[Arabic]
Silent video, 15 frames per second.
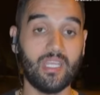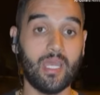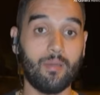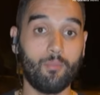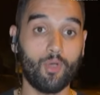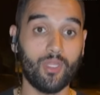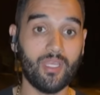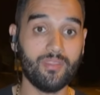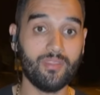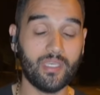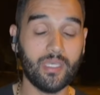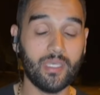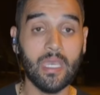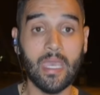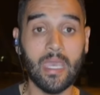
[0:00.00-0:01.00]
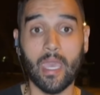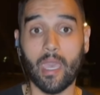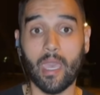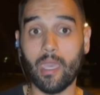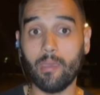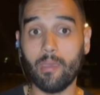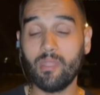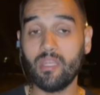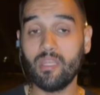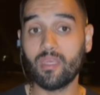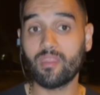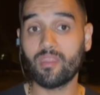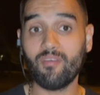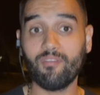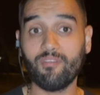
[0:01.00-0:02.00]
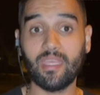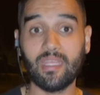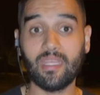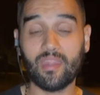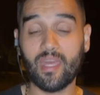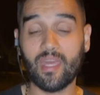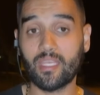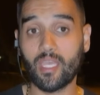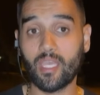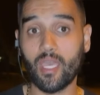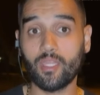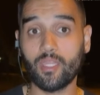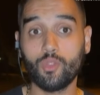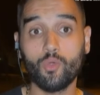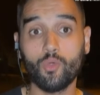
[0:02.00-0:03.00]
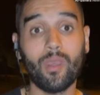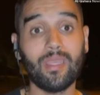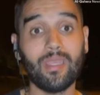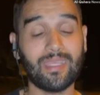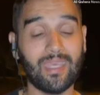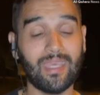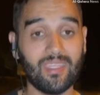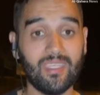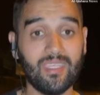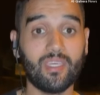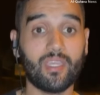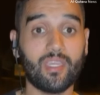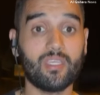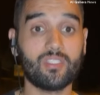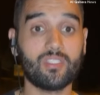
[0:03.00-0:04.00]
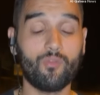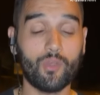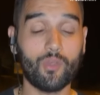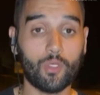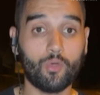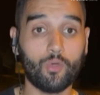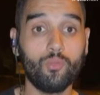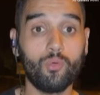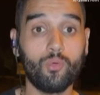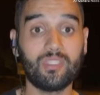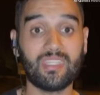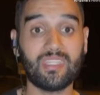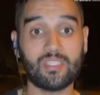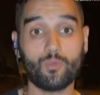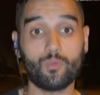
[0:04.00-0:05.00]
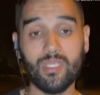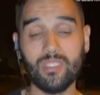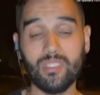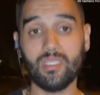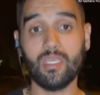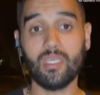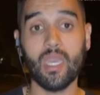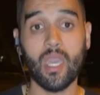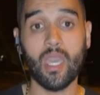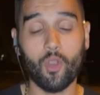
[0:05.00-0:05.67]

إلى بولندا آه، بالإضافة إلى ذلك الدول كثيرة سوف تقوم بتزويد